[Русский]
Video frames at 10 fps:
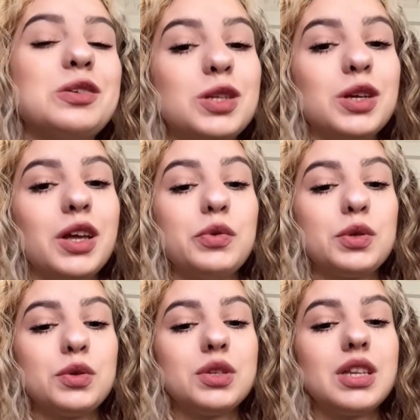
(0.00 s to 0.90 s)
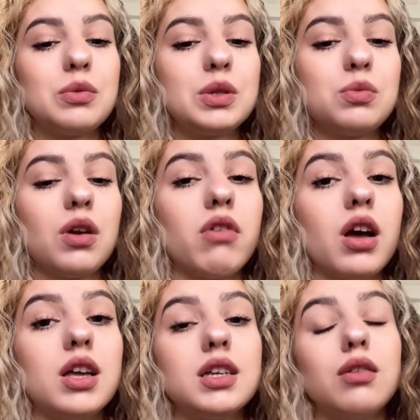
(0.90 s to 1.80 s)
что я все сдам с первого раза,